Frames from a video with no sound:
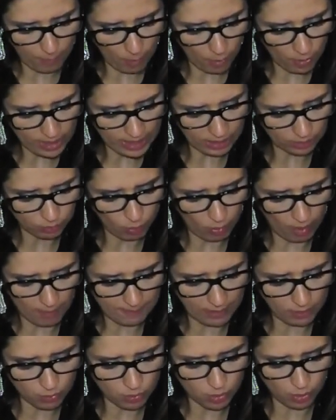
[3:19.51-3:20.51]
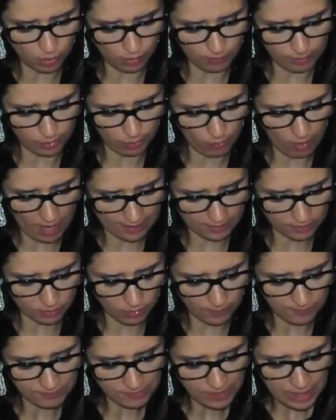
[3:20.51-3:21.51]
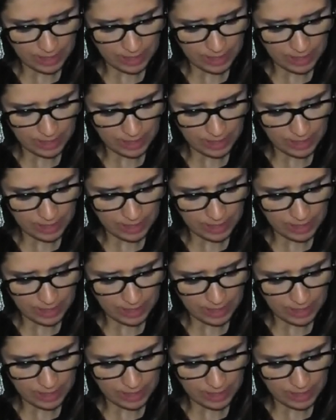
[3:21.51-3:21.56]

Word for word: Põe a tua mão sobre o arco,